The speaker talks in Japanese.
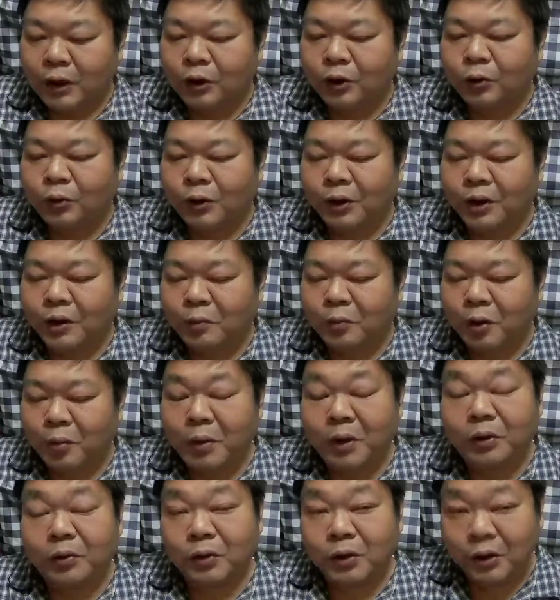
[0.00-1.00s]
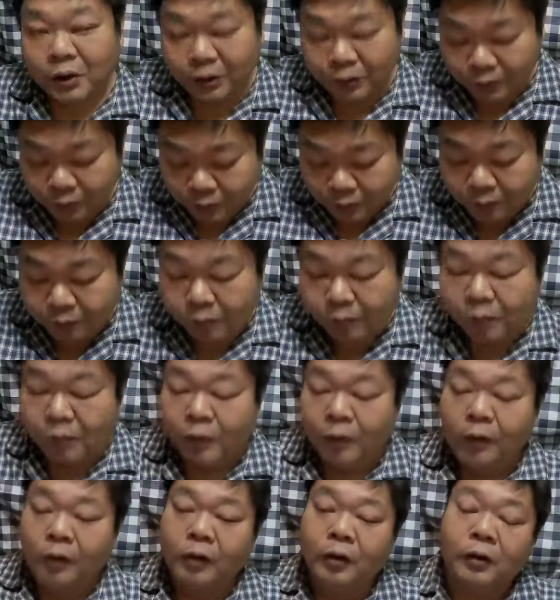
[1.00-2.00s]
感情的なものは別としてですよ
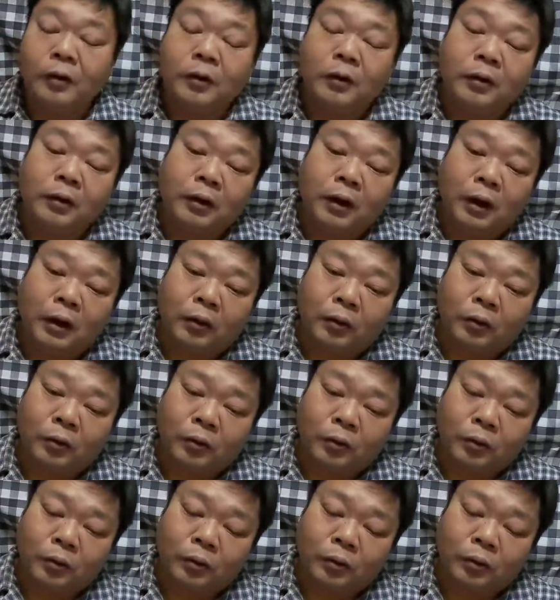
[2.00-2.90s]
あの